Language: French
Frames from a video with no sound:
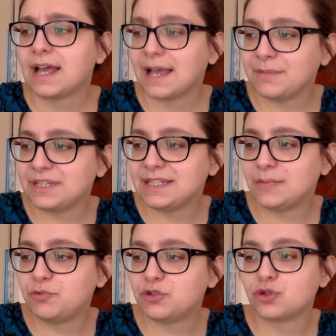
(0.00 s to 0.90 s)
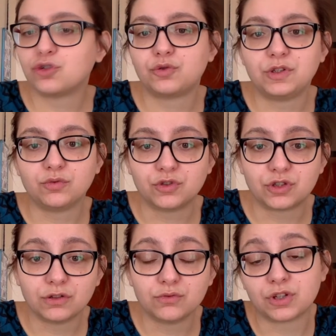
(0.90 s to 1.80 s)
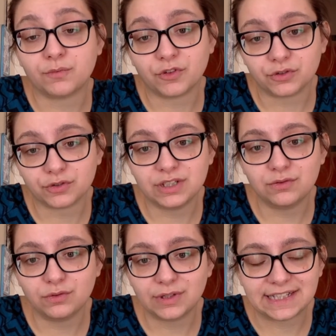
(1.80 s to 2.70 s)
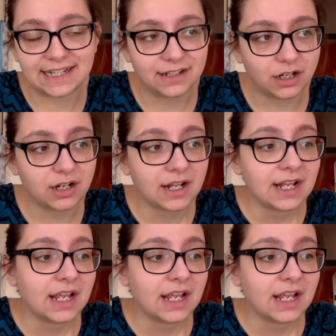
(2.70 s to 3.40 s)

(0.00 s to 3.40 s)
à midi puisque je suis toute seule. Nous sommes vendredi, Loulou est à l'école.